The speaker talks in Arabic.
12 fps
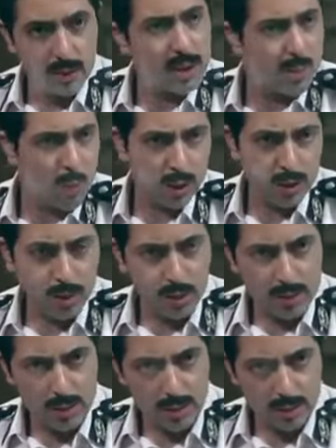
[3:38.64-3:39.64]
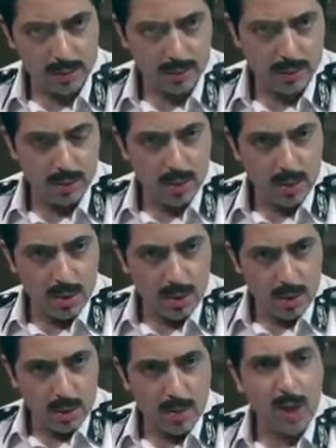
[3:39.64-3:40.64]
اتربوا على النواصي
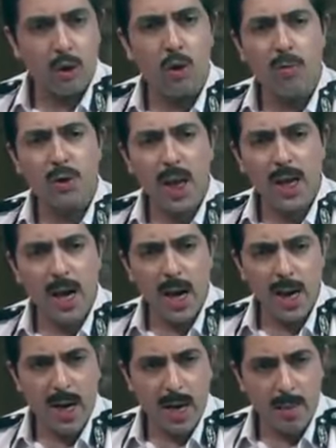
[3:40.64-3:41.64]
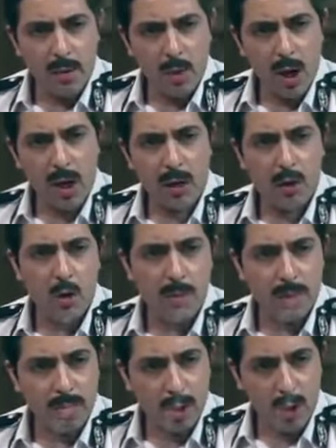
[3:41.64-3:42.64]
ما عندهمش اي حاجه يعملوها غير
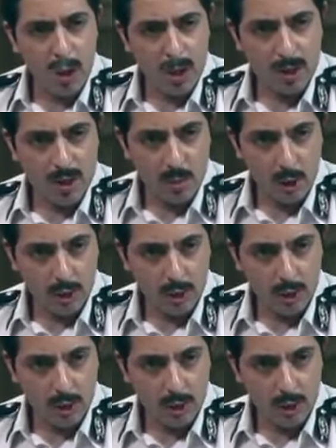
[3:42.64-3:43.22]
انهم يتبلوا على الناس